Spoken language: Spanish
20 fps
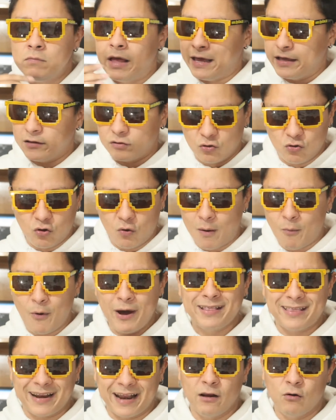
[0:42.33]
eso no vamos
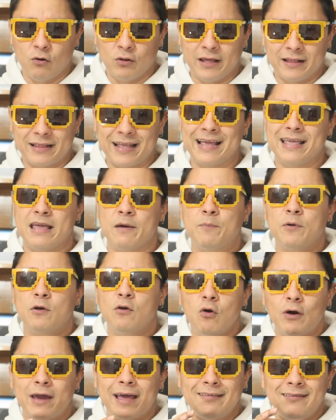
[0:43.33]
a entrar en los detalles, pero
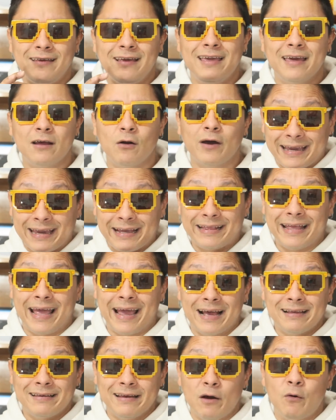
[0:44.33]
lo que sí quiero que
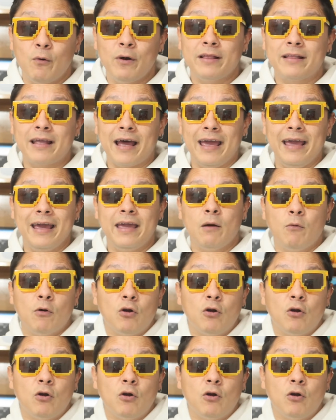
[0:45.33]
tengas en cuenta es que,